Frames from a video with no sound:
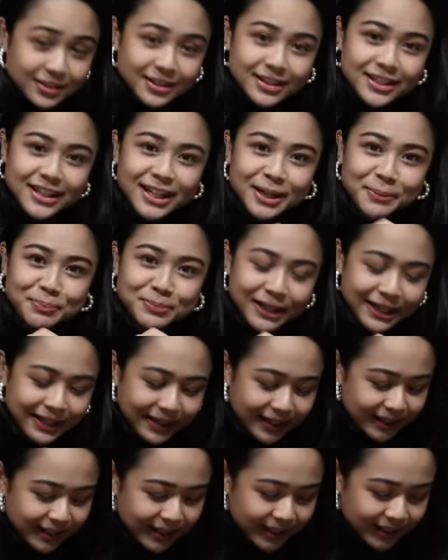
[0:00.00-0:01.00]
Sinilip
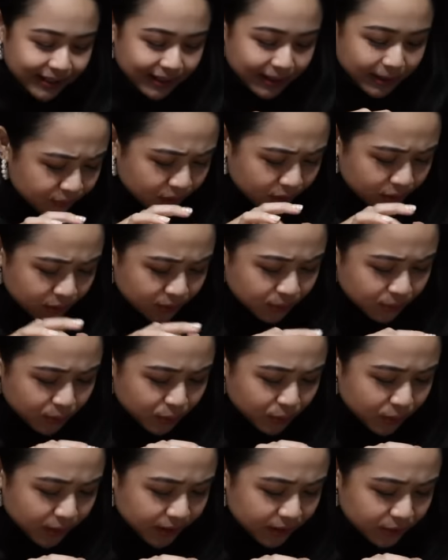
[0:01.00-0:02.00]
talaga.
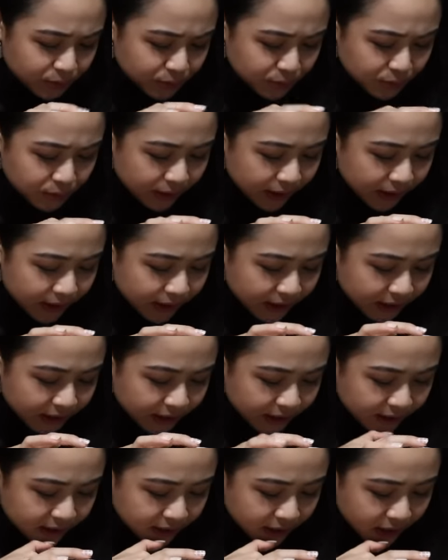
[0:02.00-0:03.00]

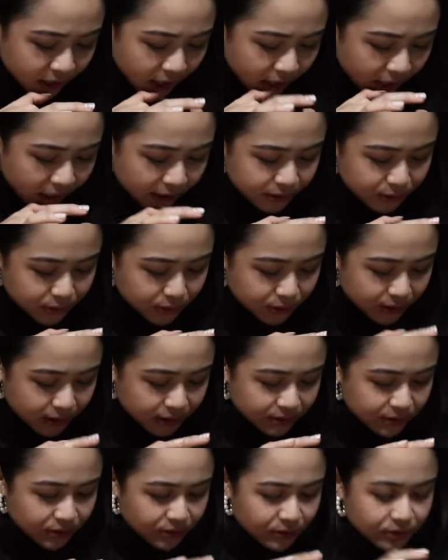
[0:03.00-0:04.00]
Hukay-hukay. Ayun,
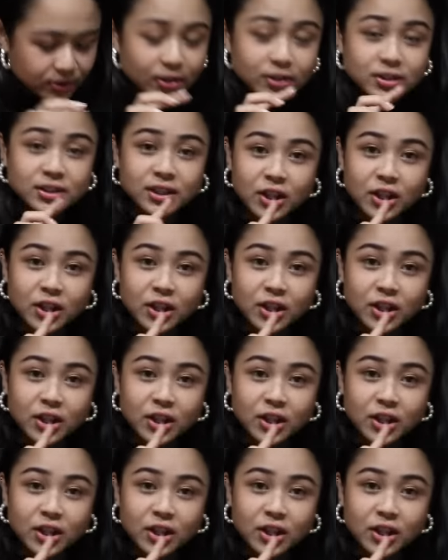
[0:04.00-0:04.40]
andun yung sauce sa